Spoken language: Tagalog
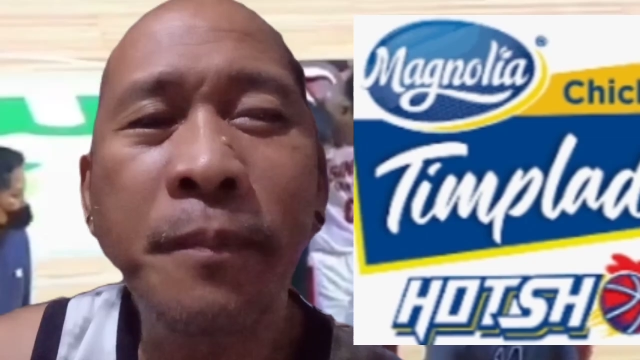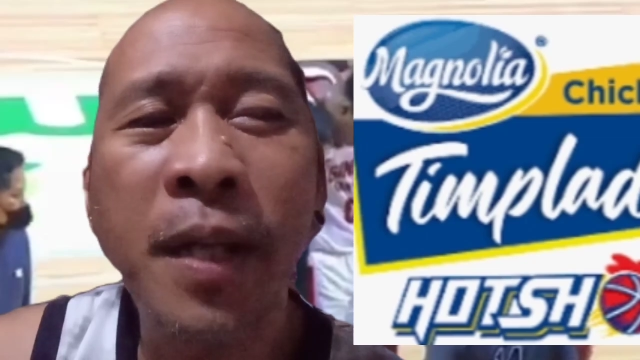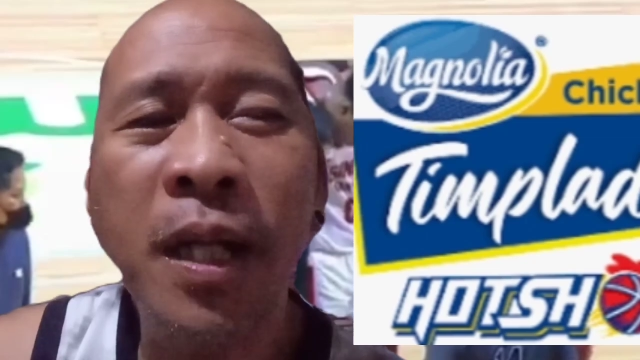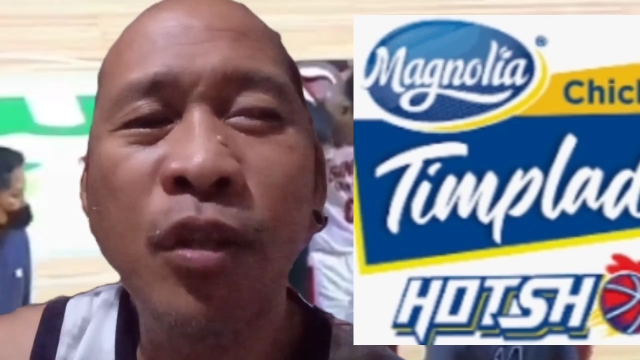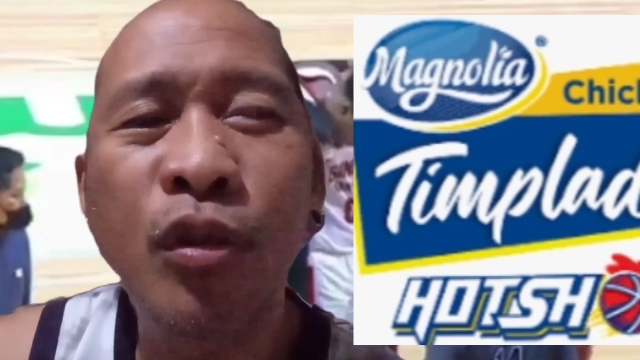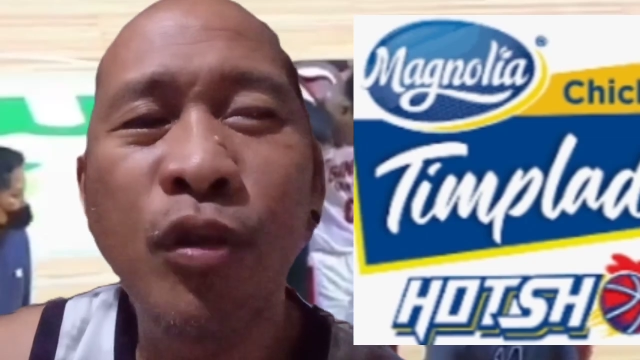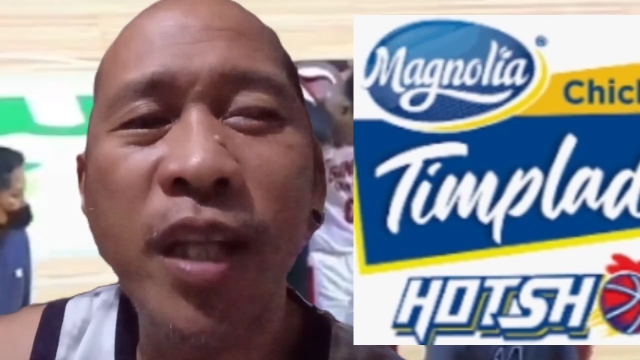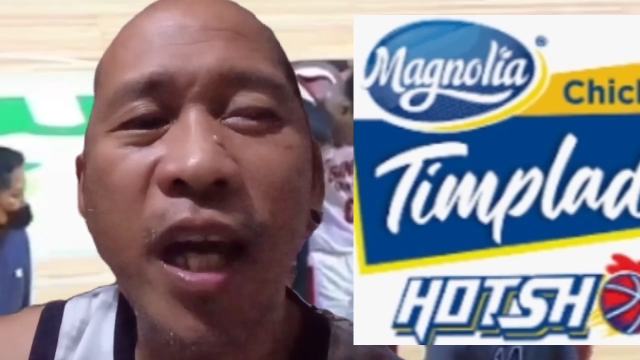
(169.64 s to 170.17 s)

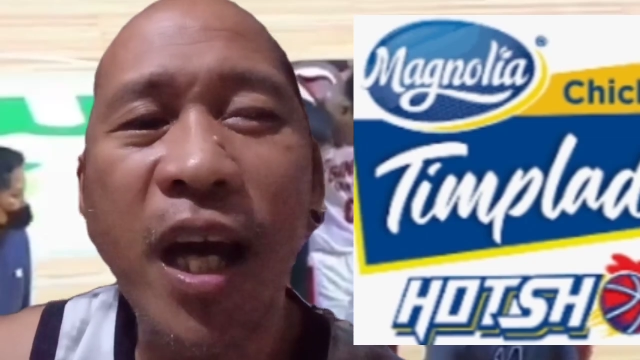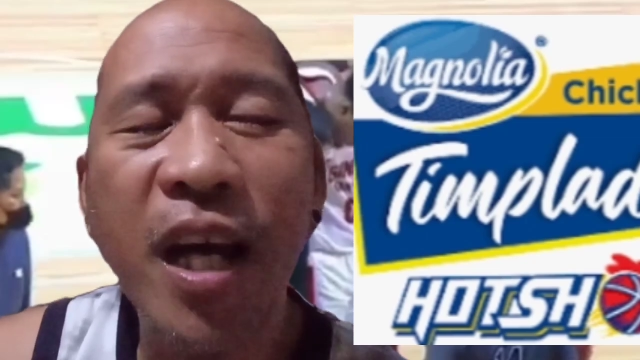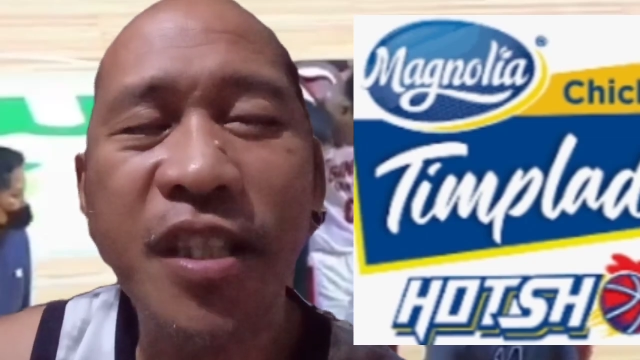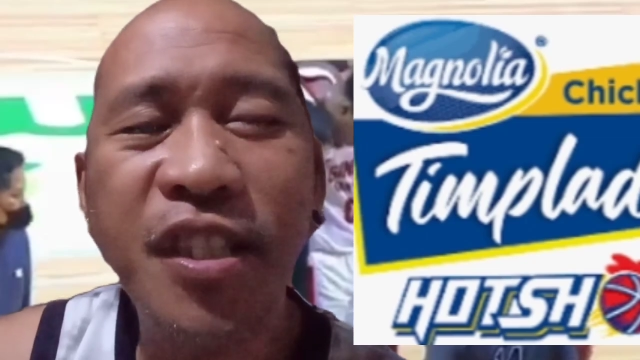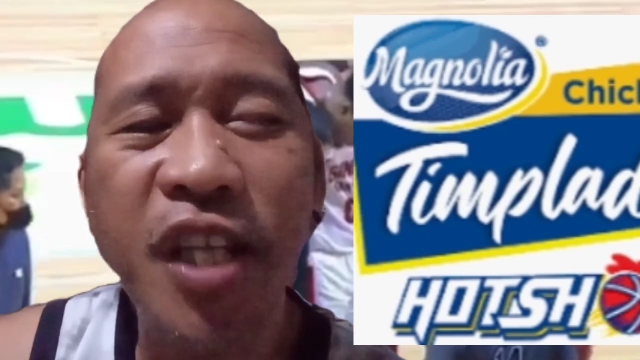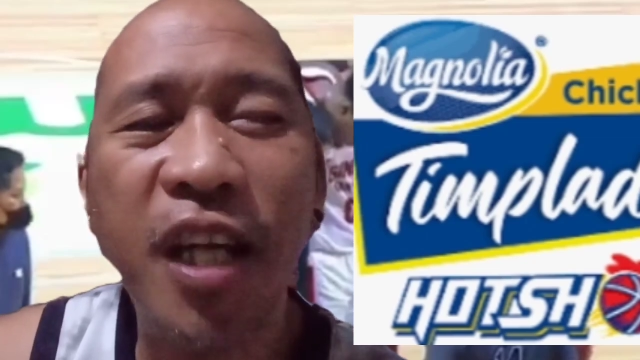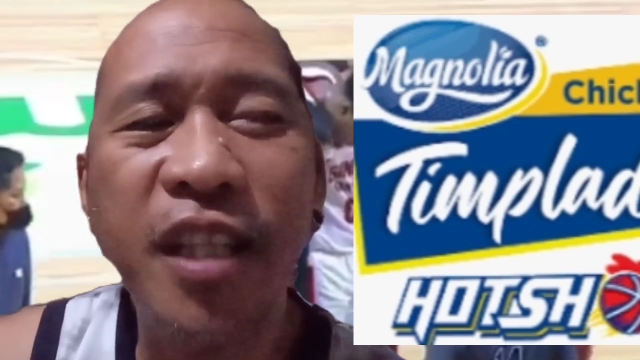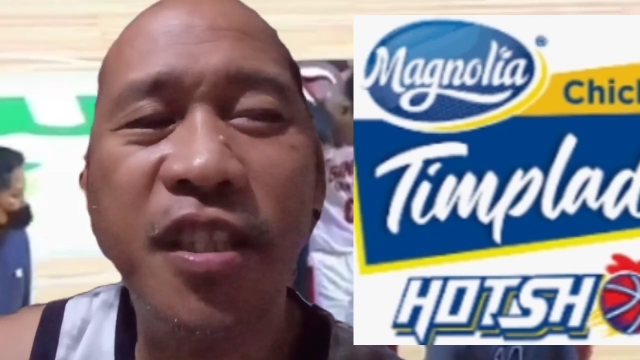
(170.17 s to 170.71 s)
Magnolia
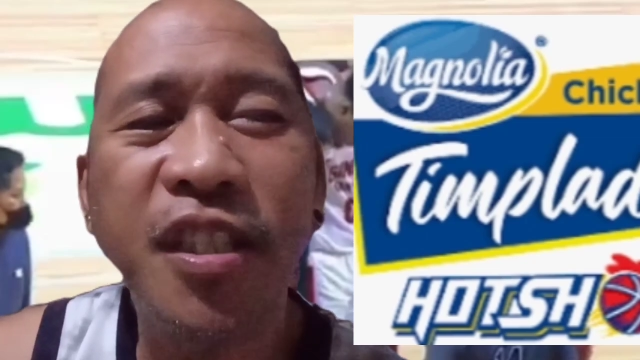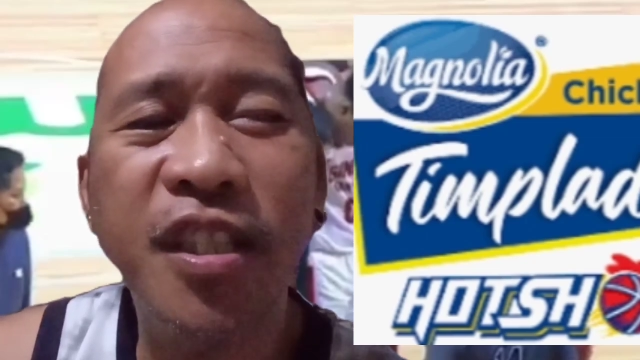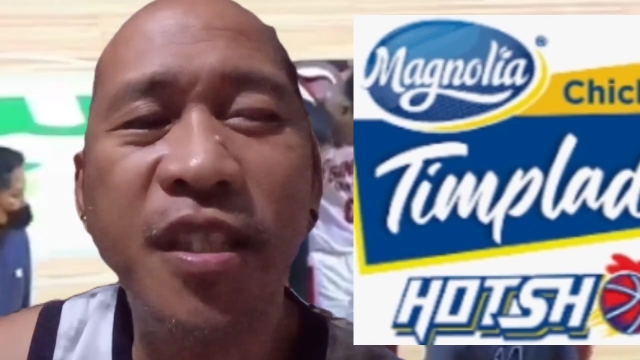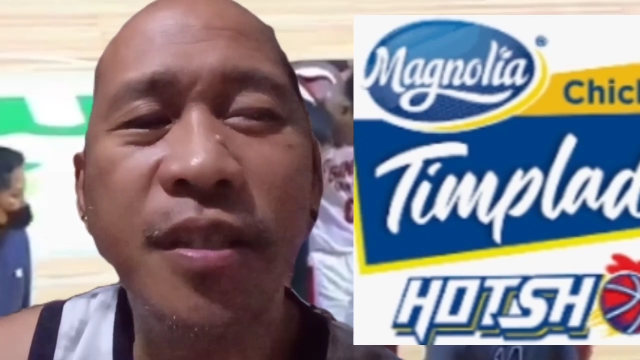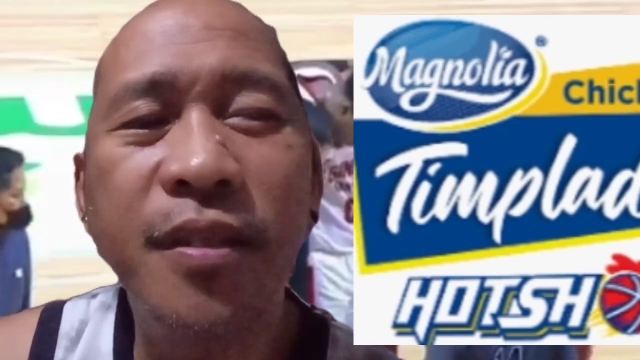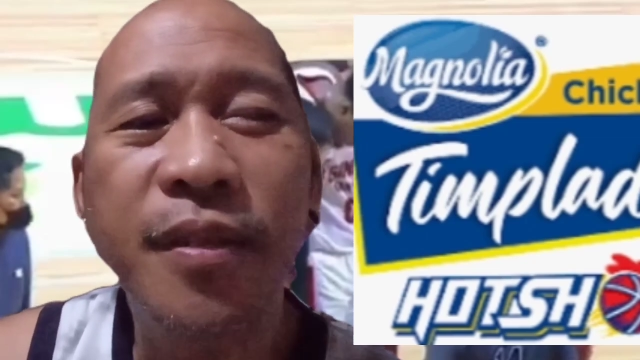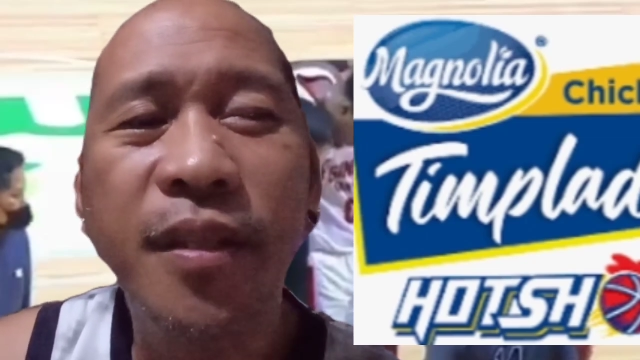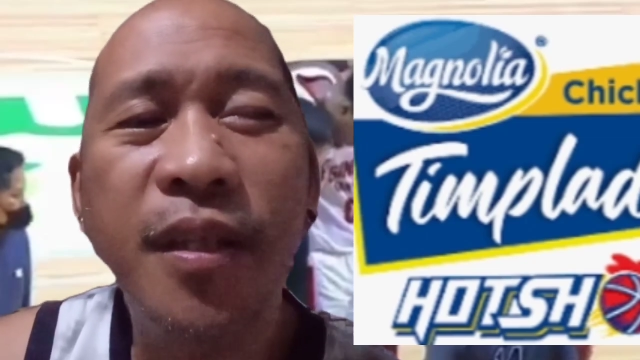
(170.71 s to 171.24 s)
Hotshots.
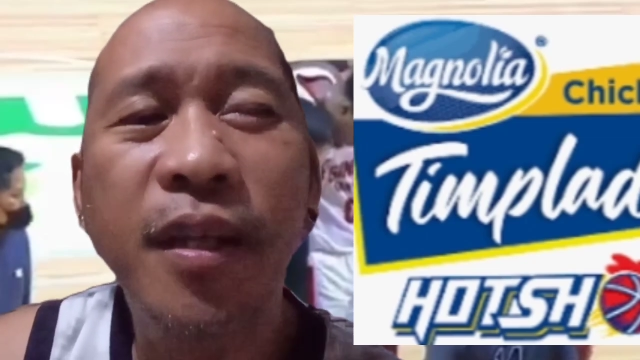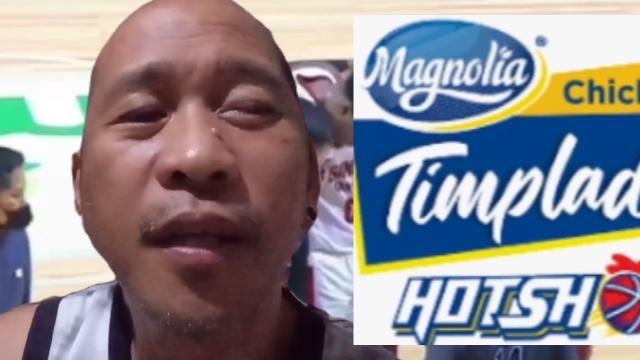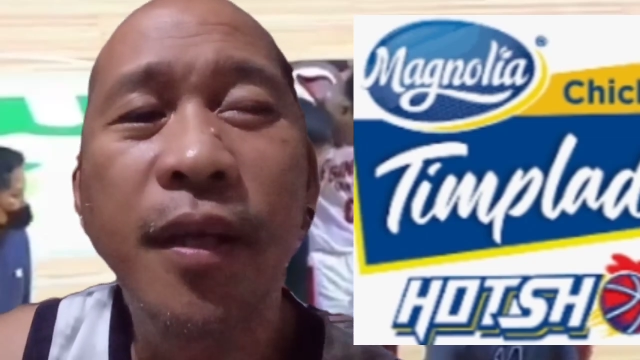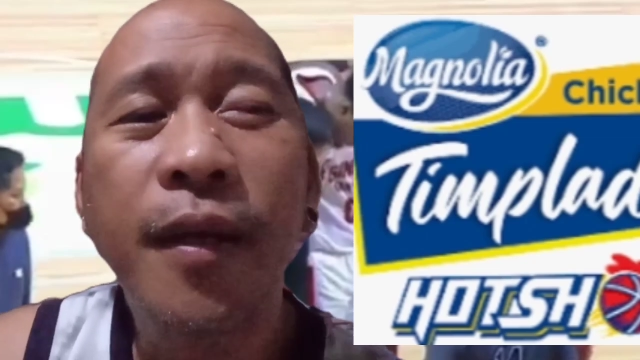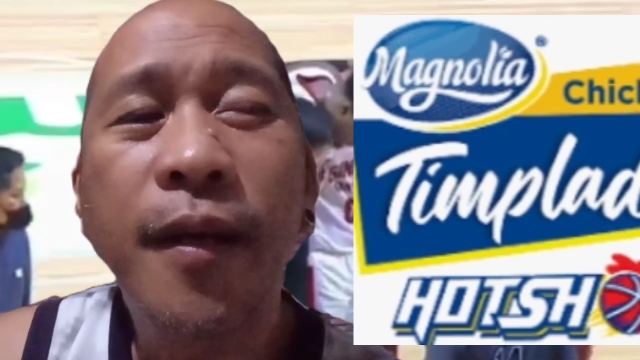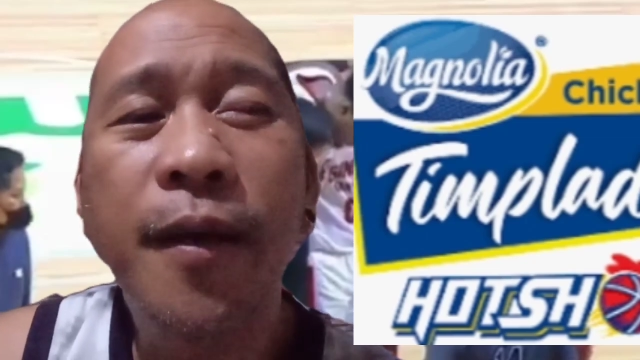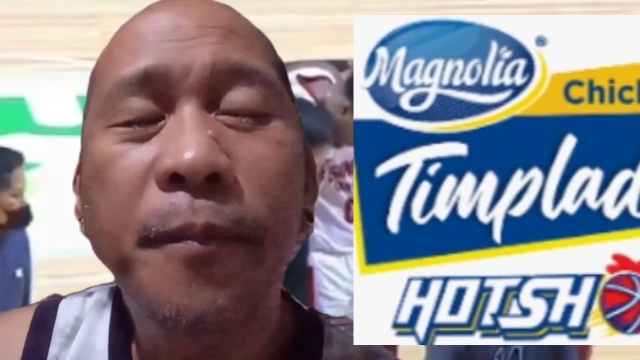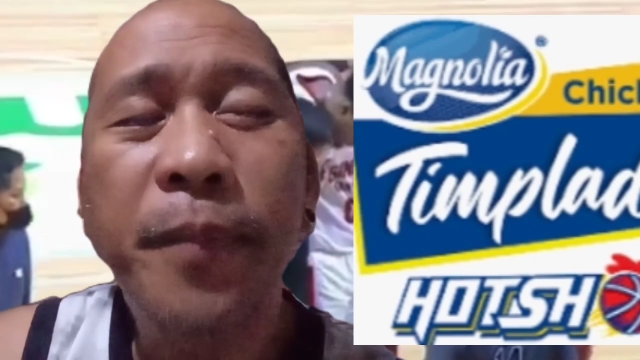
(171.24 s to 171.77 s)

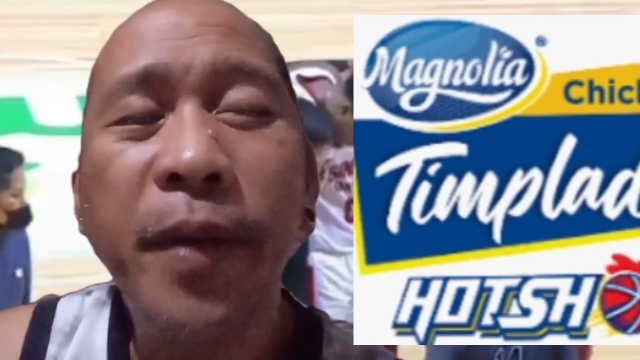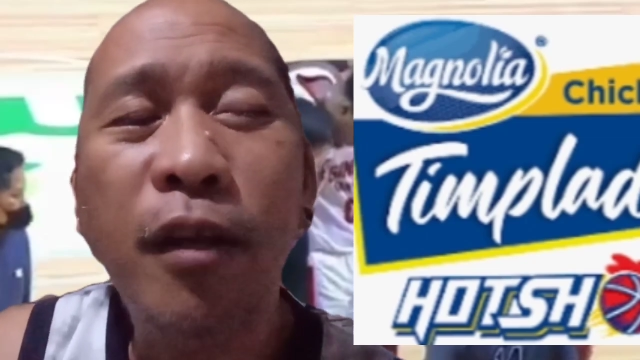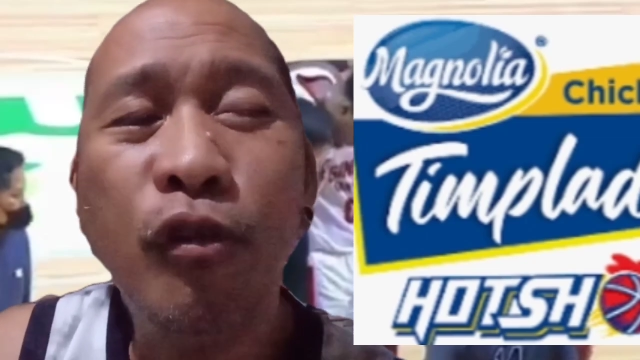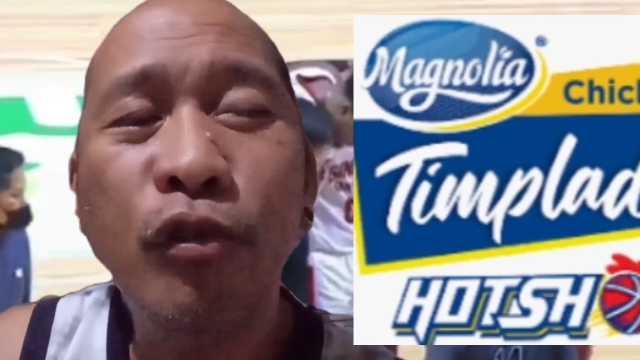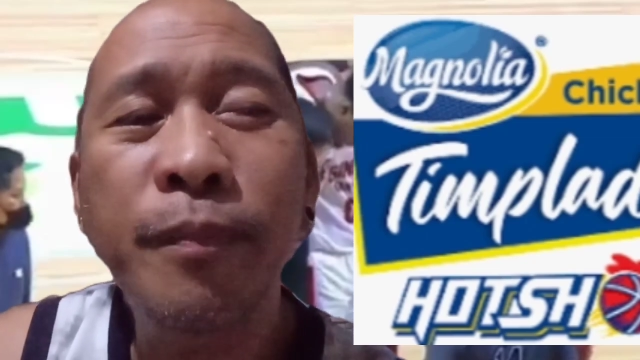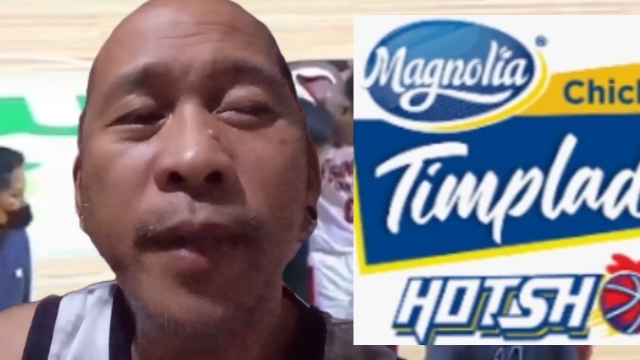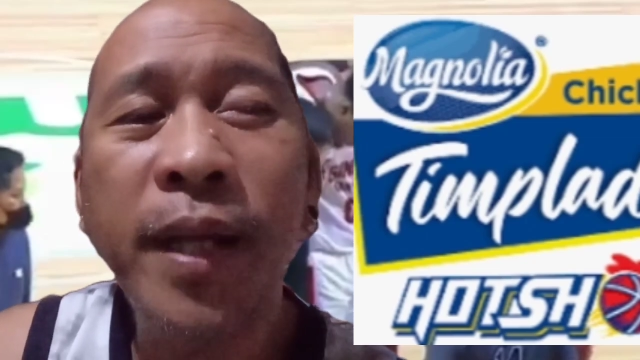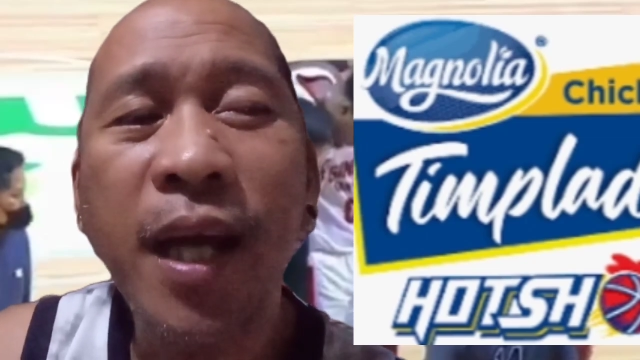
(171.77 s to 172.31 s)
Pero
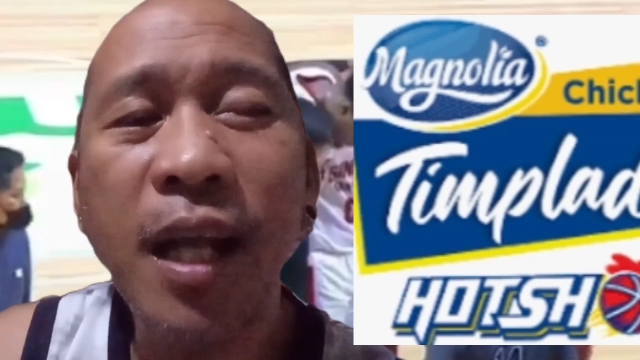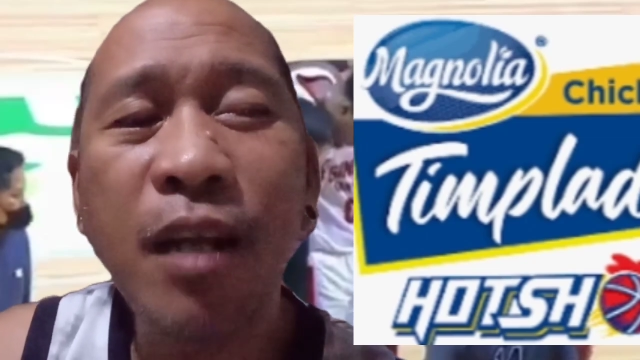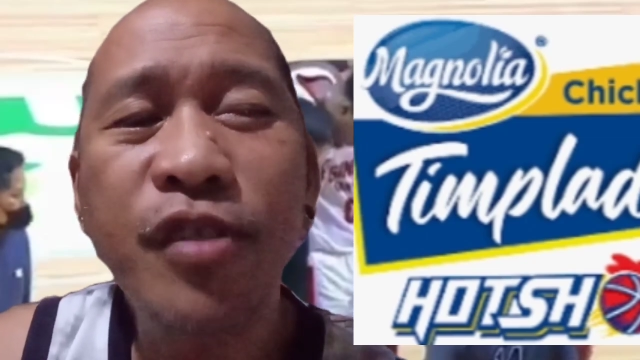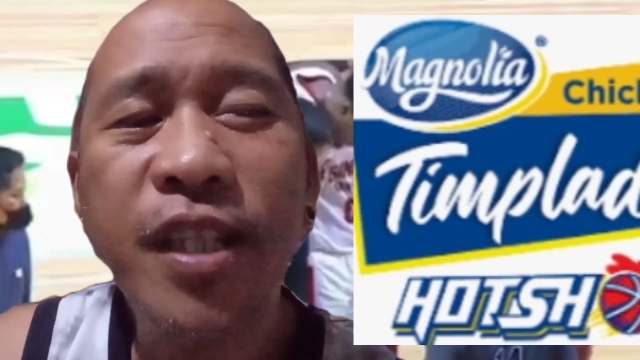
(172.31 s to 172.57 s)
kung manalo